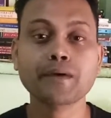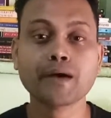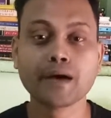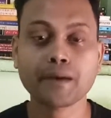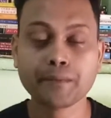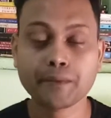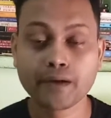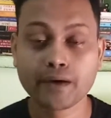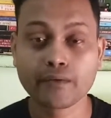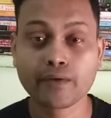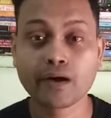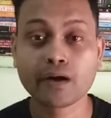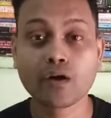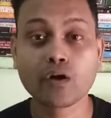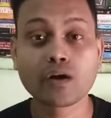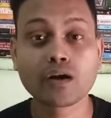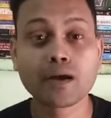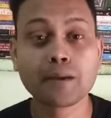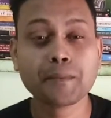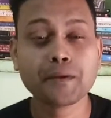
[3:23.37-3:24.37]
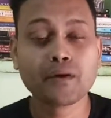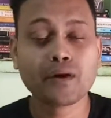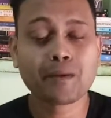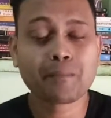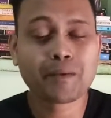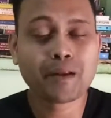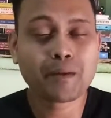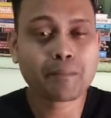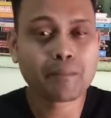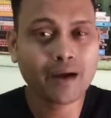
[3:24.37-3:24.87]
कभी कभार और कभी कभार
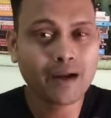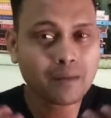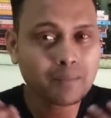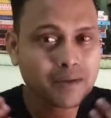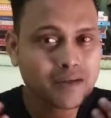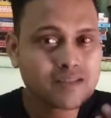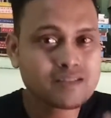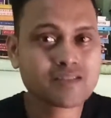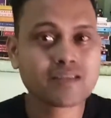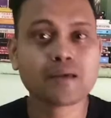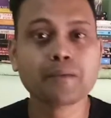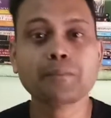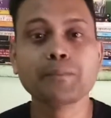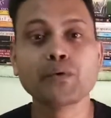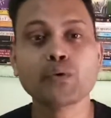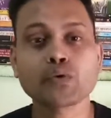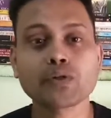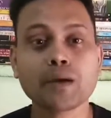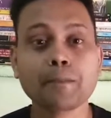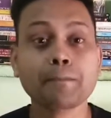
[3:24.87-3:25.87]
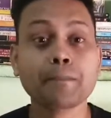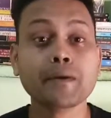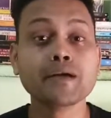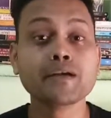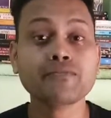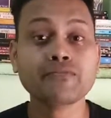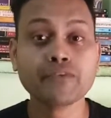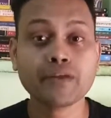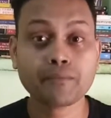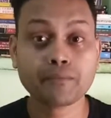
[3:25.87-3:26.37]
मेरे माइंड में स्किप भी होता है
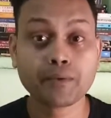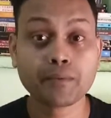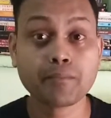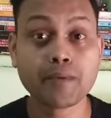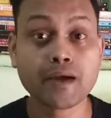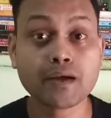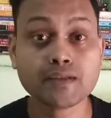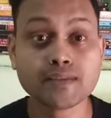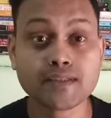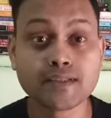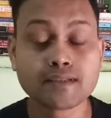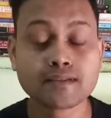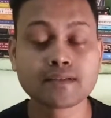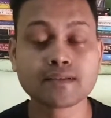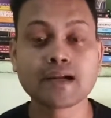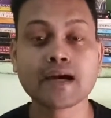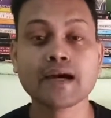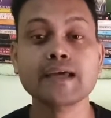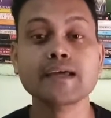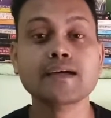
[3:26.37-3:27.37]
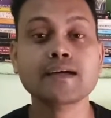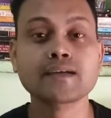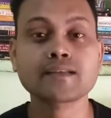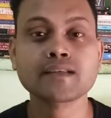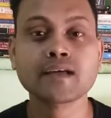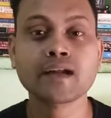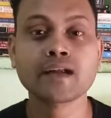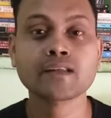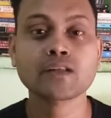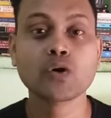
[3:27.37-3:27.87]
बट फिर भी मैं इसे ट्राई
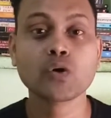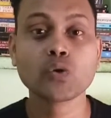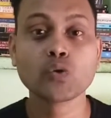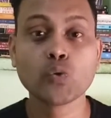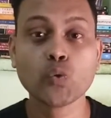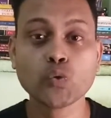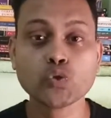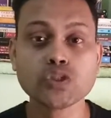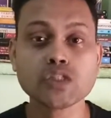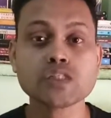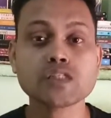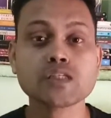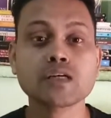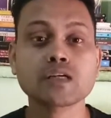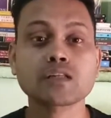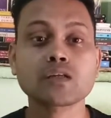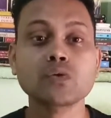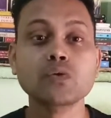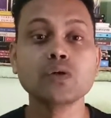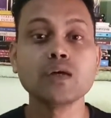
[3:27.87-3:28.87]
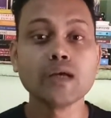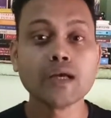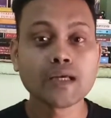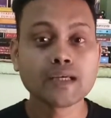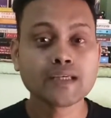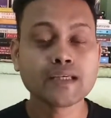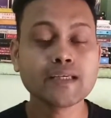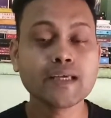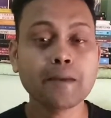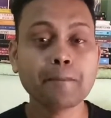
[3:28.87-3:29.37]
करता रहता हूँ और कोशिश करता हूँ
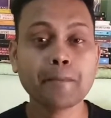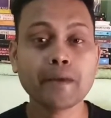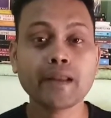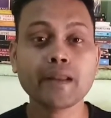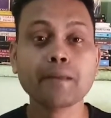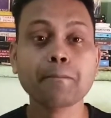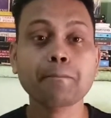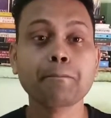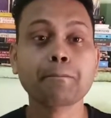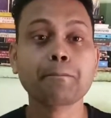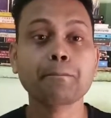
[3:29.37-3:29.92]
कि ये मेरी